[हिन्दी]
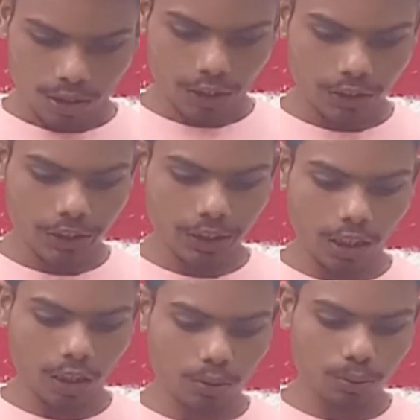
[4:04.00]
हैशटैग
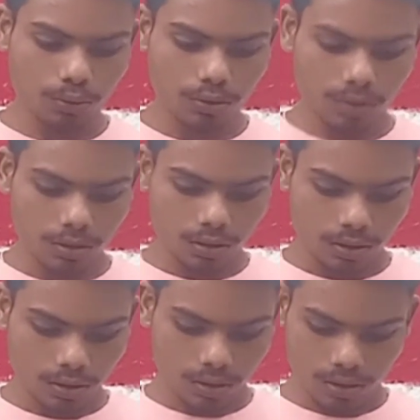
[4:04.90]
कार्टून
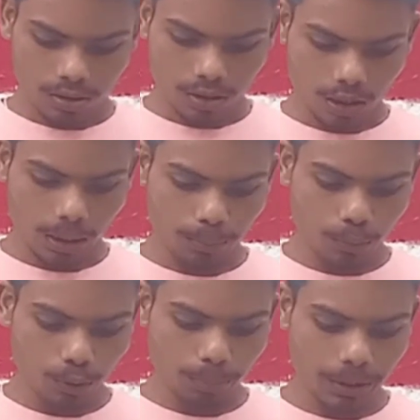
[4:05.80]

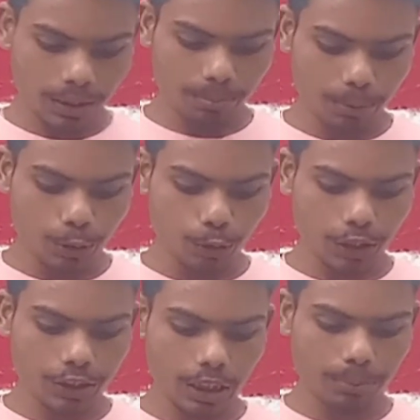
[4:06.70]
आपको अपने वीडियो
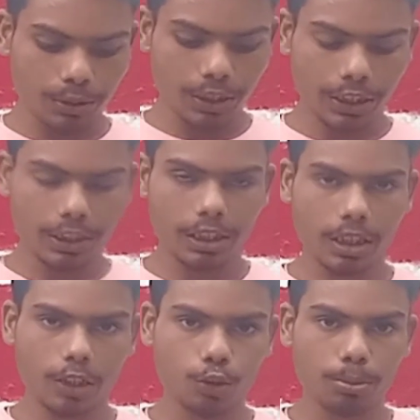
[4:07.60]
के हिसाब से हैश टैग
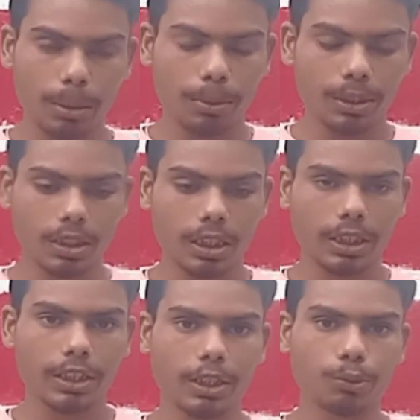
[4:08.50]
लगाना जो भी आपका
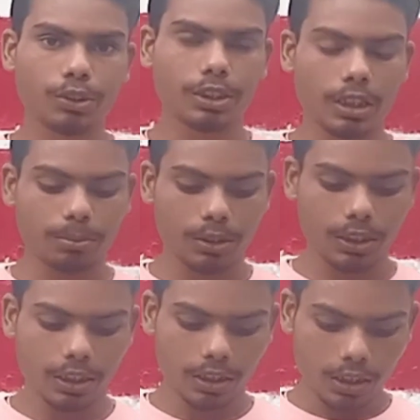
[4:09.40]
कैटेगरी उसी हिसाब से
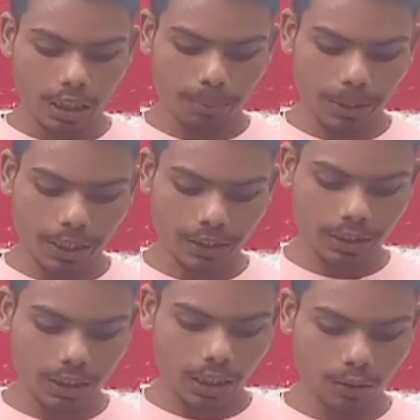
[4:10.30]
ठीक है अब मैंने हैश
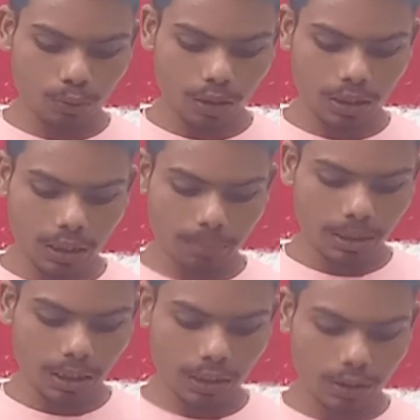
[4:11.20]
टैग कार्टून डाल यहाँ पे
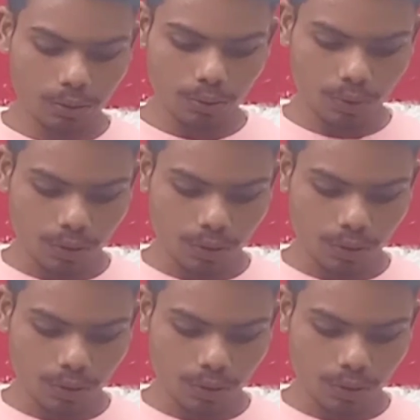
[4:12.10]
डाल देता हूँ